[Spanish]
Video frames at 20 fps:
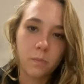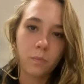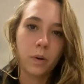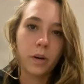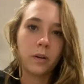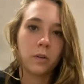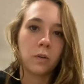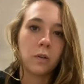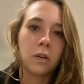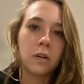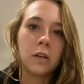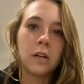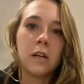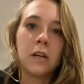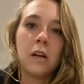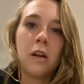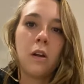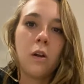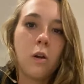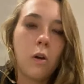Bueno,
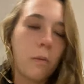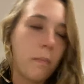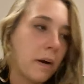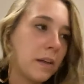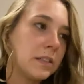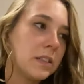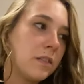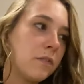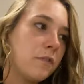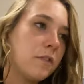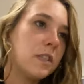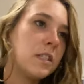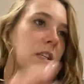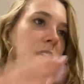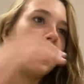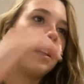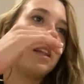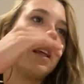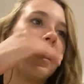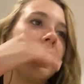lo más
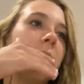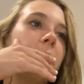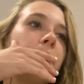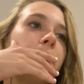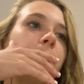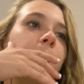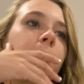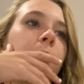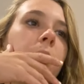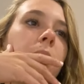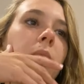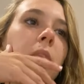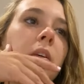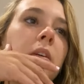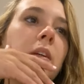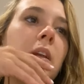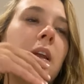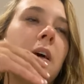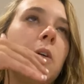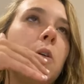difícil de
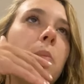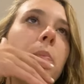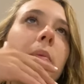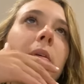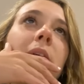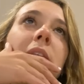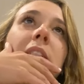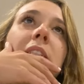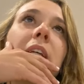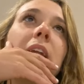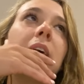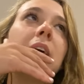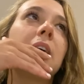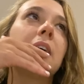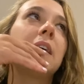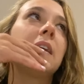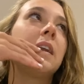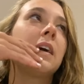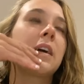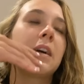la convivencia
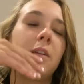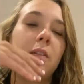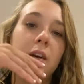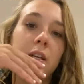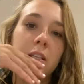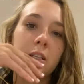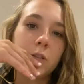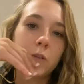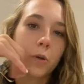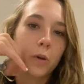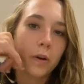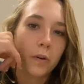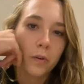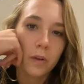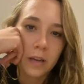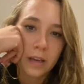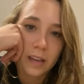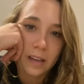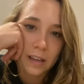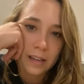en la, cabaña, yo
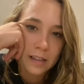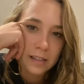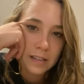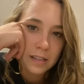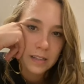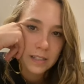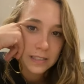creo que